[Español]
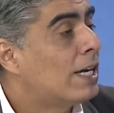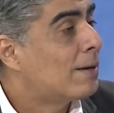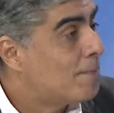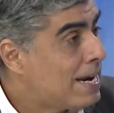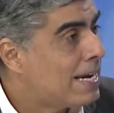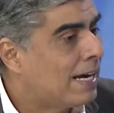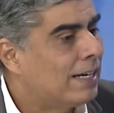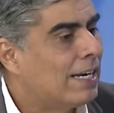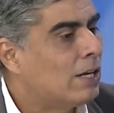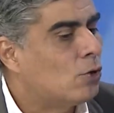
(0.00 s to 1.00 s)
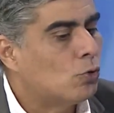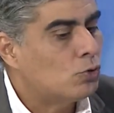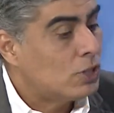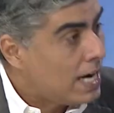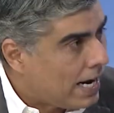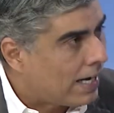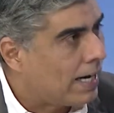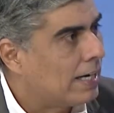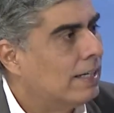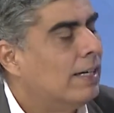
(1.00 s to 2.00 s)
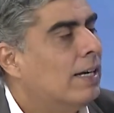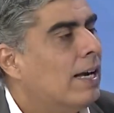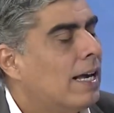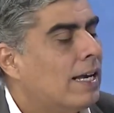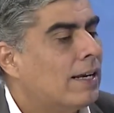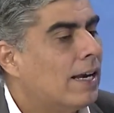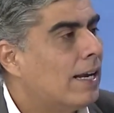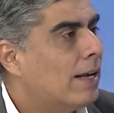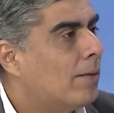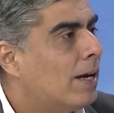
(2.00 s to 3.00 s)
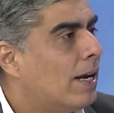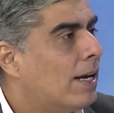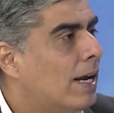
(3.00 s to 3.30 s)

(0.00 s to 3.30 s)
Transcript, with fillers: terminan y no cierran, eh, en,